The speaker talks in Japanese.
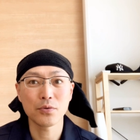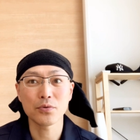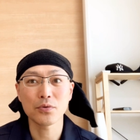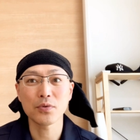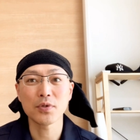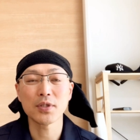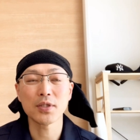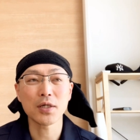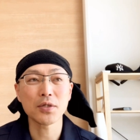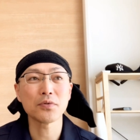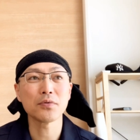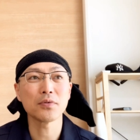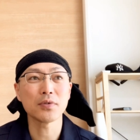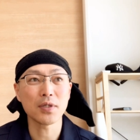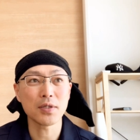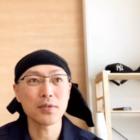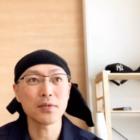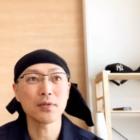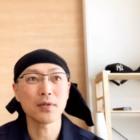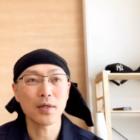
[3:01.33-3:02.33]
ことになるん
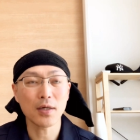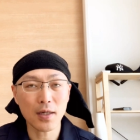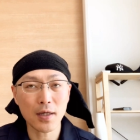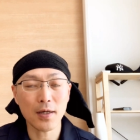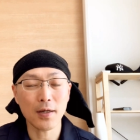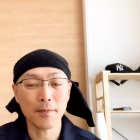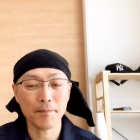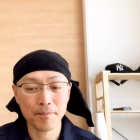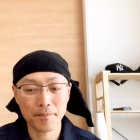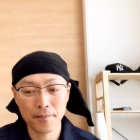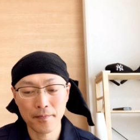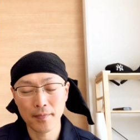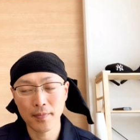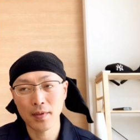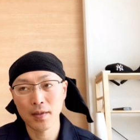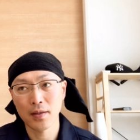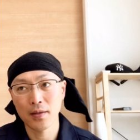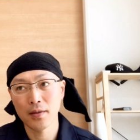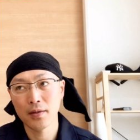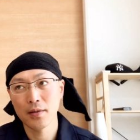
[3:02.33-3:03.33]
ですが、
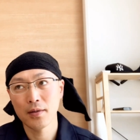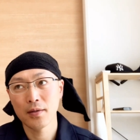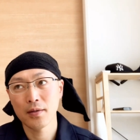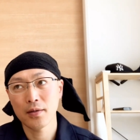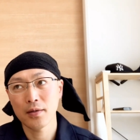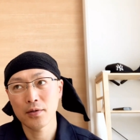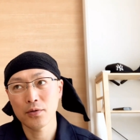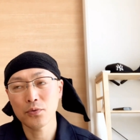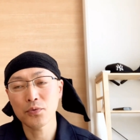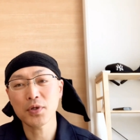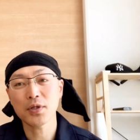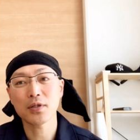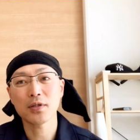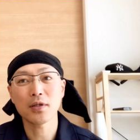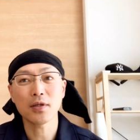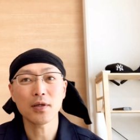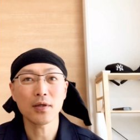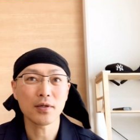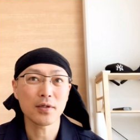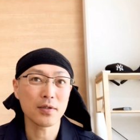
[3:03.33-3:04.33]
どうやっ
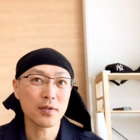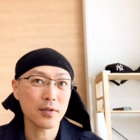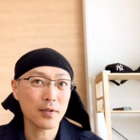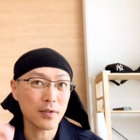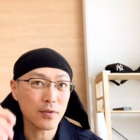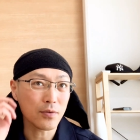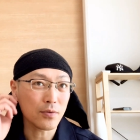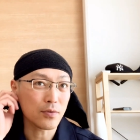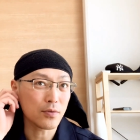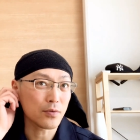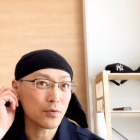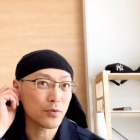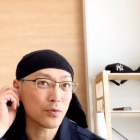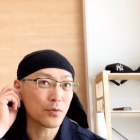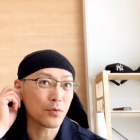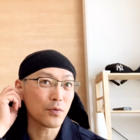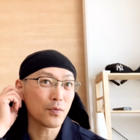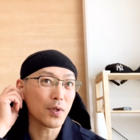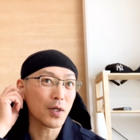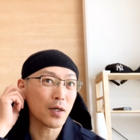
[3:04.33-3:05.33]
てあの
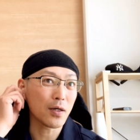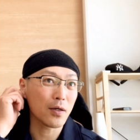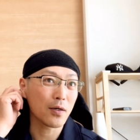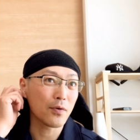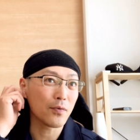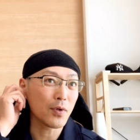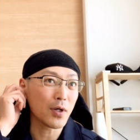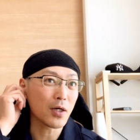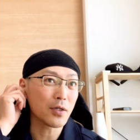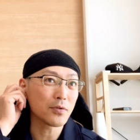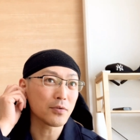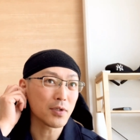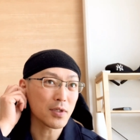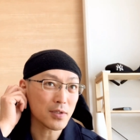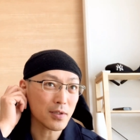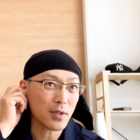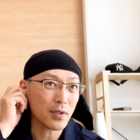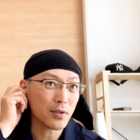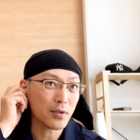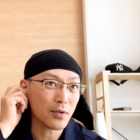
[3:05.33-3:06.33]
そこは分かるんで
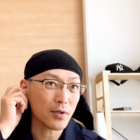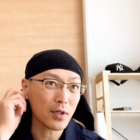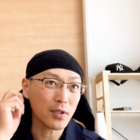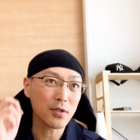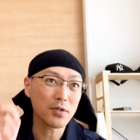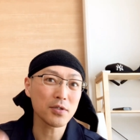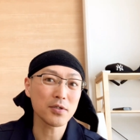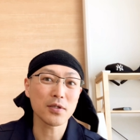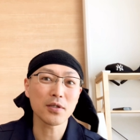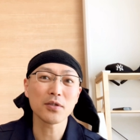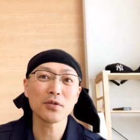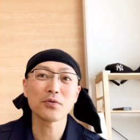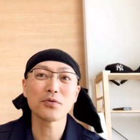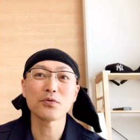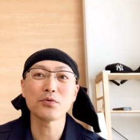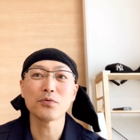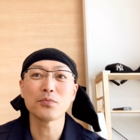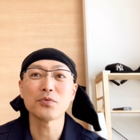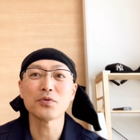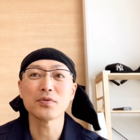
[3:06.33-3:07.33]
すかって話になってくる
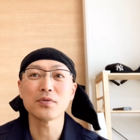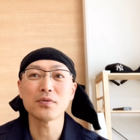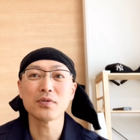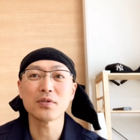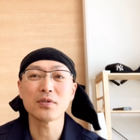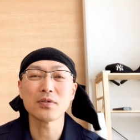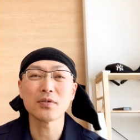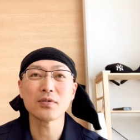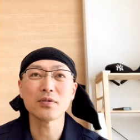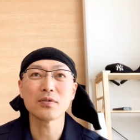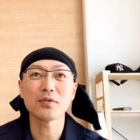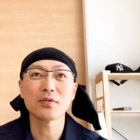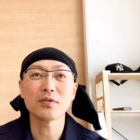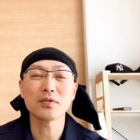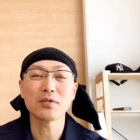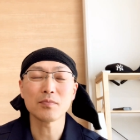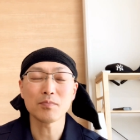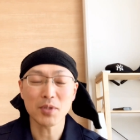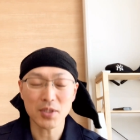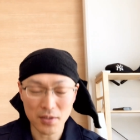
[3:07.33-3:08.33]
と思い
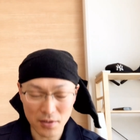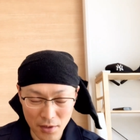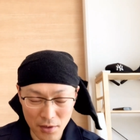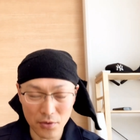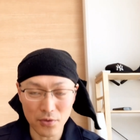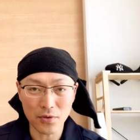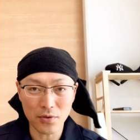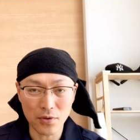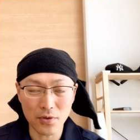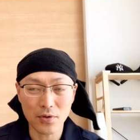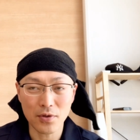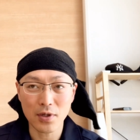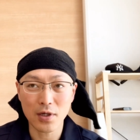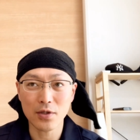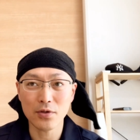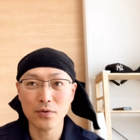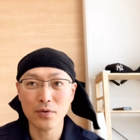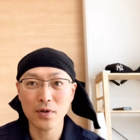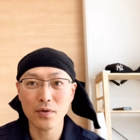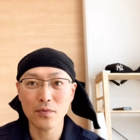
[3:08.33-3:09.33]
ますけど、
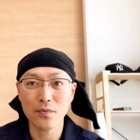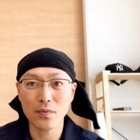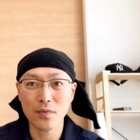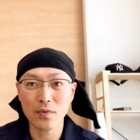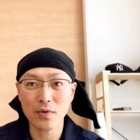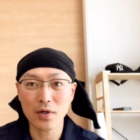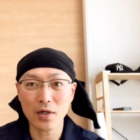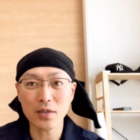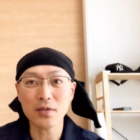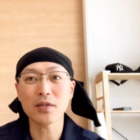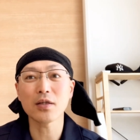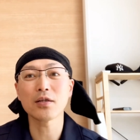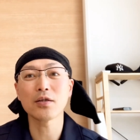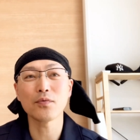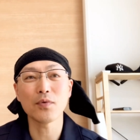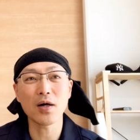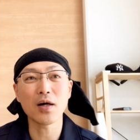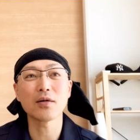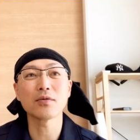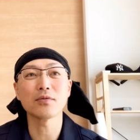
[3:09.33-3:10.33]
あの簡単に
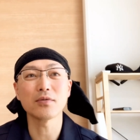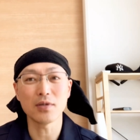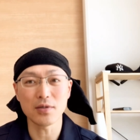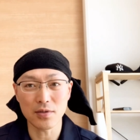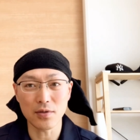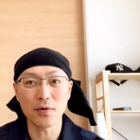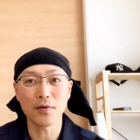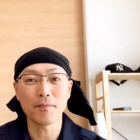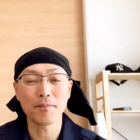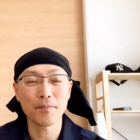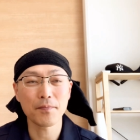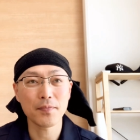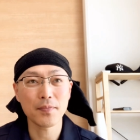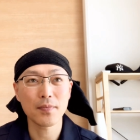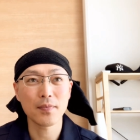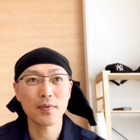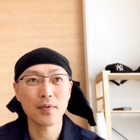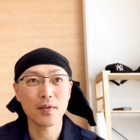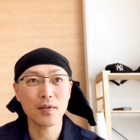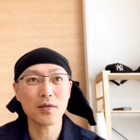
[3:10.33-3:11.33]
分かるんですよ。
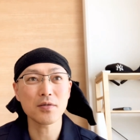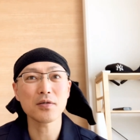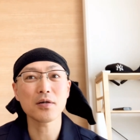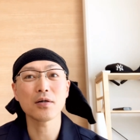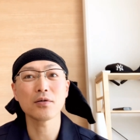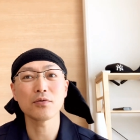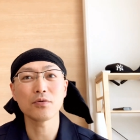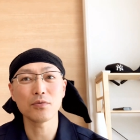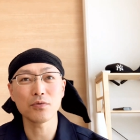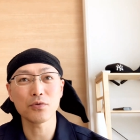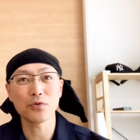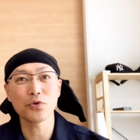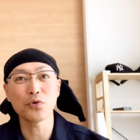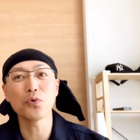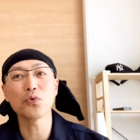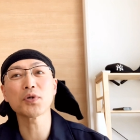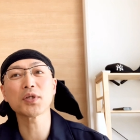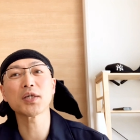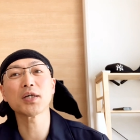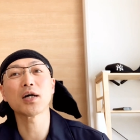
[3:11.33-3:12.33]
なぜかというと
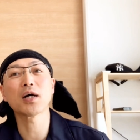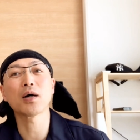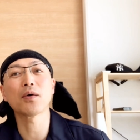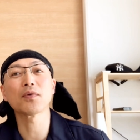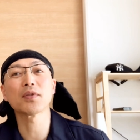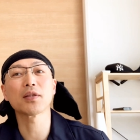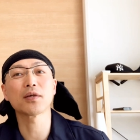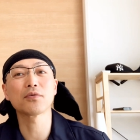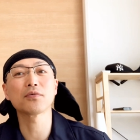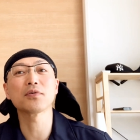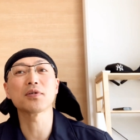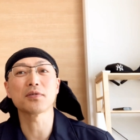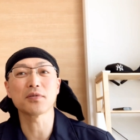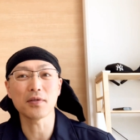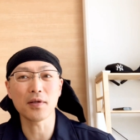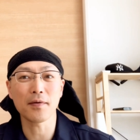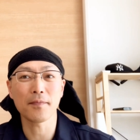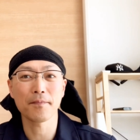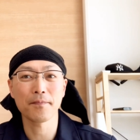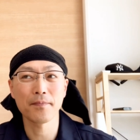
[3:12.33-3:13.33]
容器が変わってくるんです
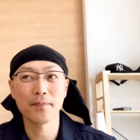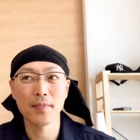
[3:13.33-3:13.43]
ね。